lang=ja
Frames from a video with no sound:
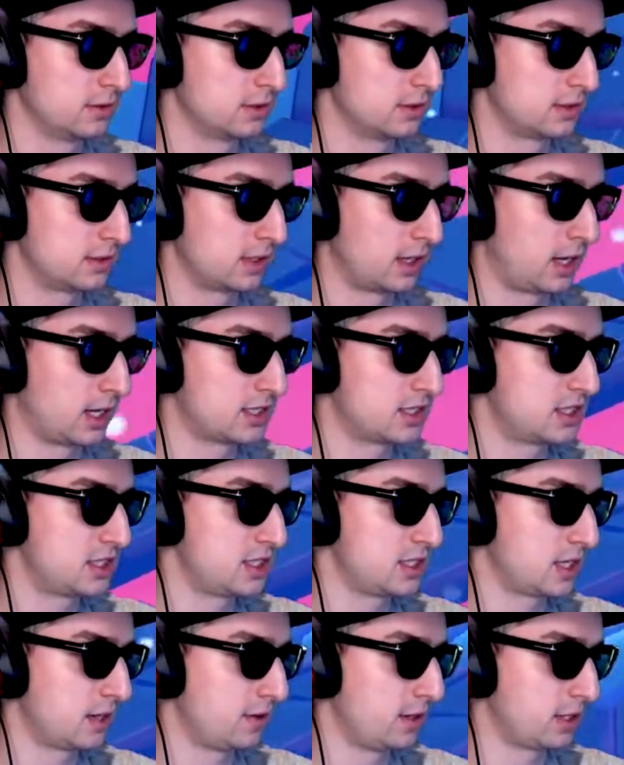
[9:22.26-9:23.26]
さああっ
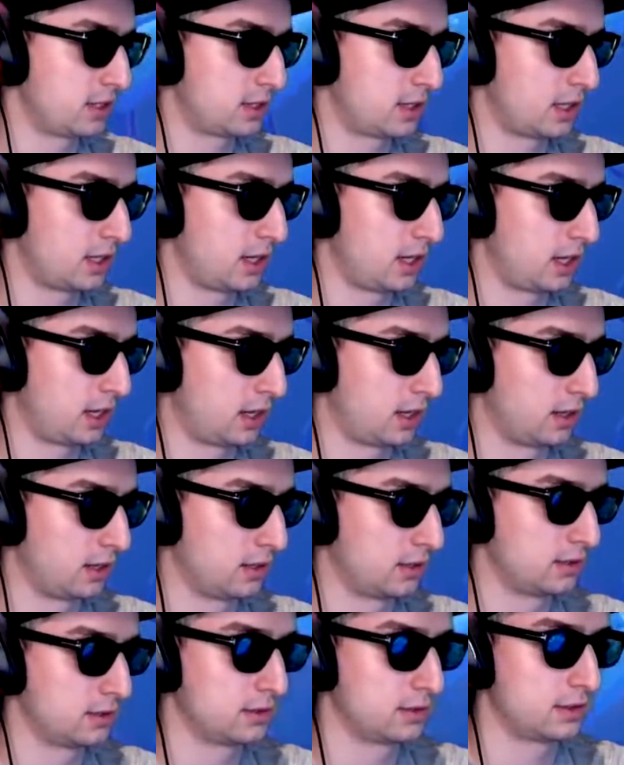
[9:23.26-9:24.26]
ち側行ったね
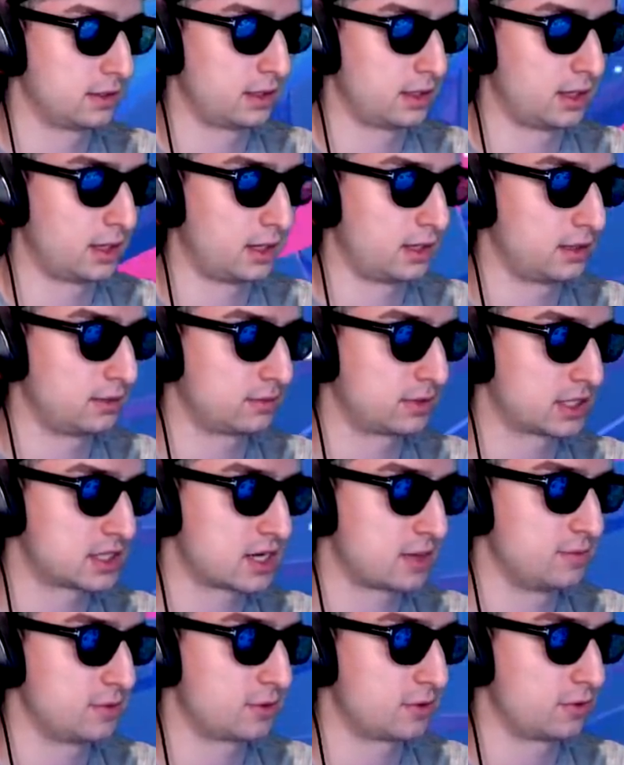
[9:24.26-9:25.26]
やでも
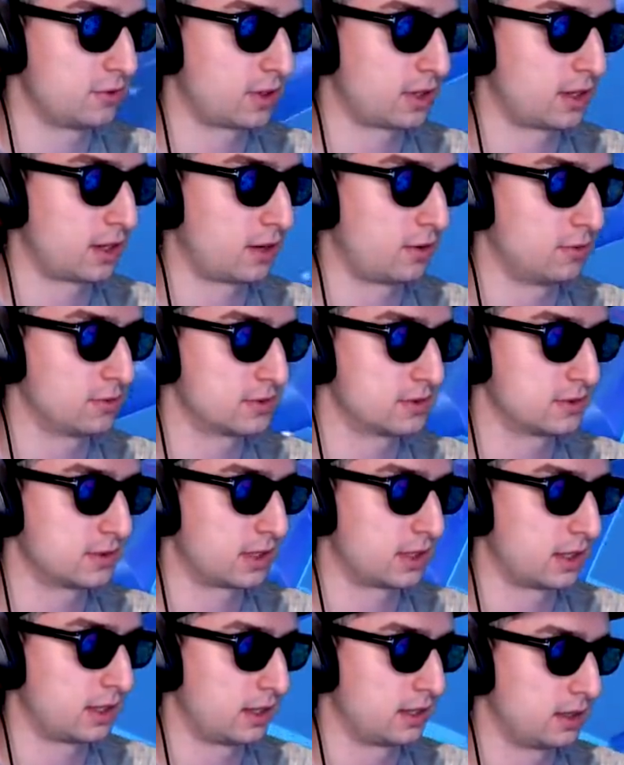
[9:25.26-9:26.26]
確か向こうの方がなんか多そう
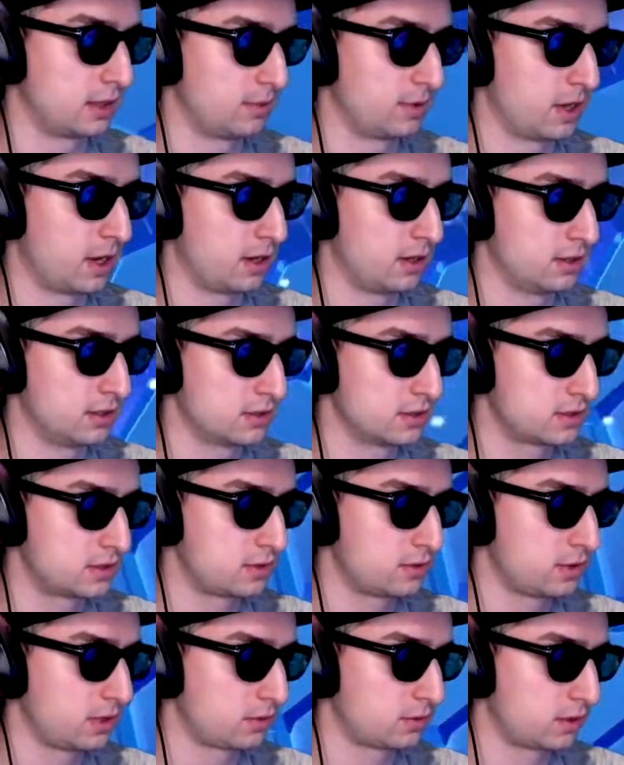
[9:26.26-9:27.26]
だなでもいや
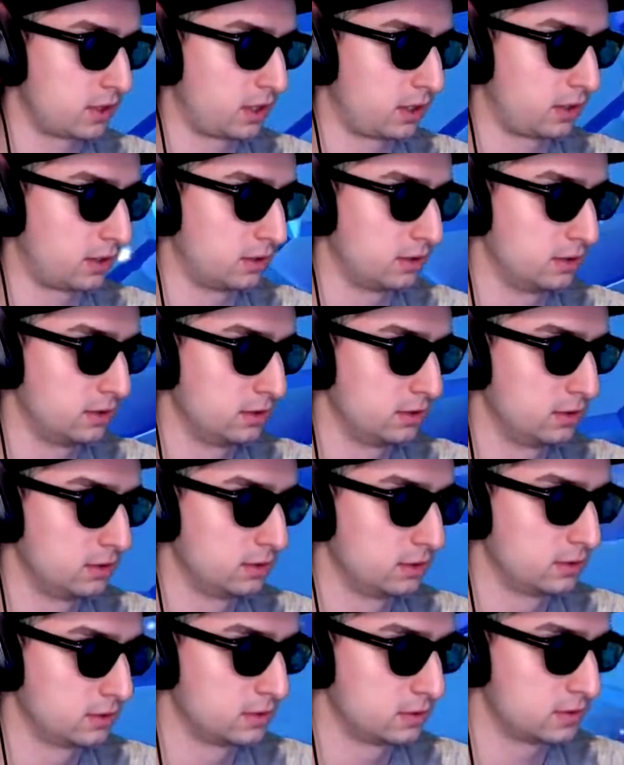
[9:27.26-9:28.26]
そんなことないな
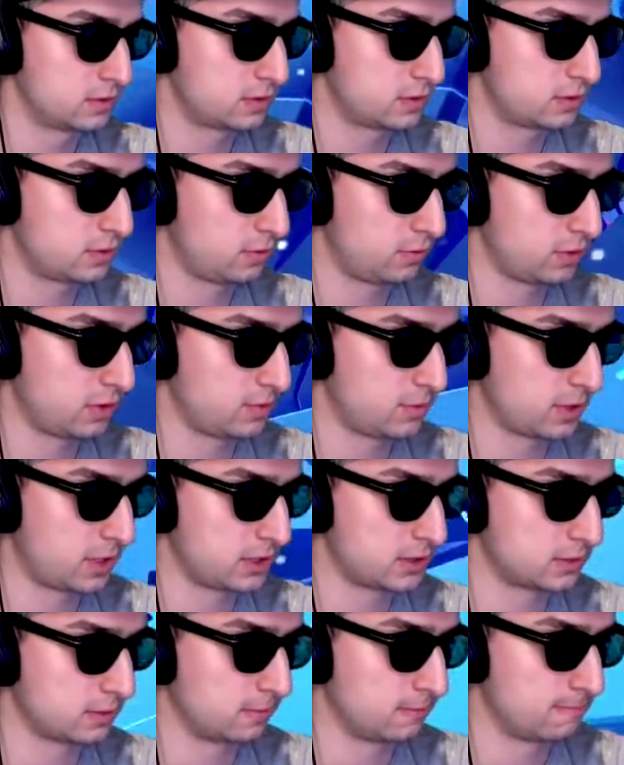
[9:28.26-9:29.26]
そうでもな
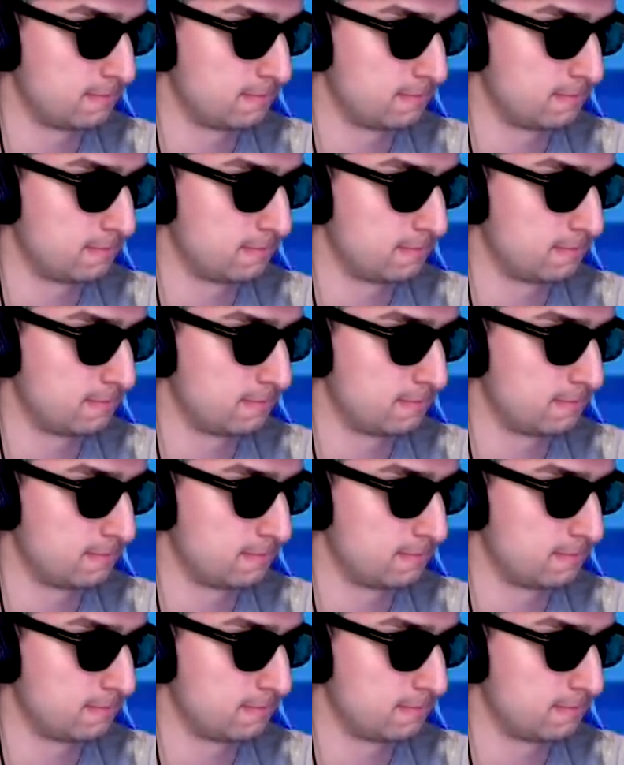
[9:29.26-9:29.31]
いぞ